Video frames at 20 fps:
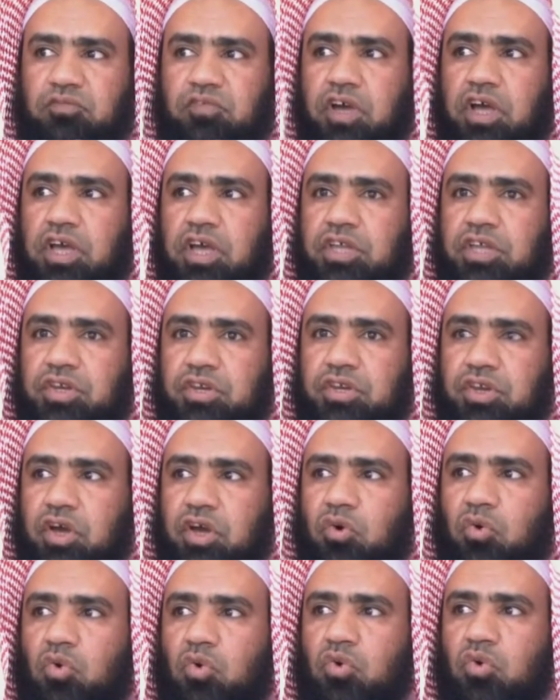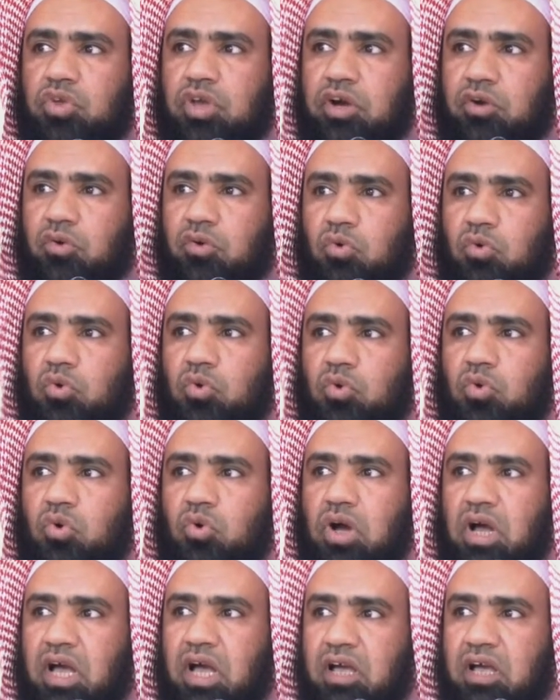فإنه
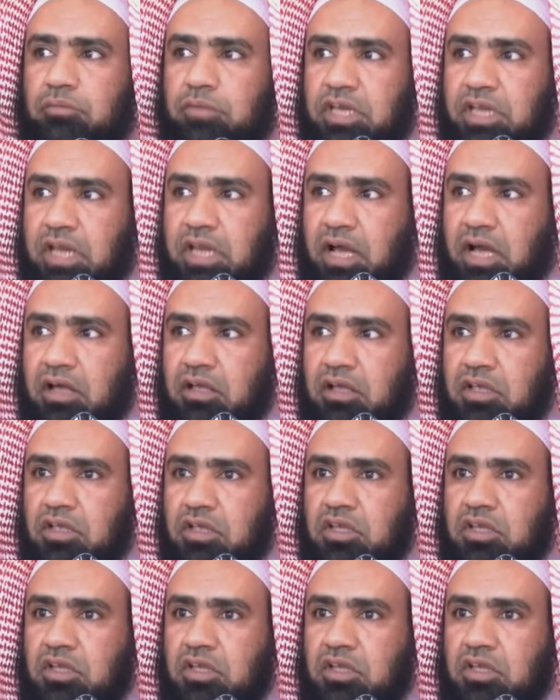يكون آمنا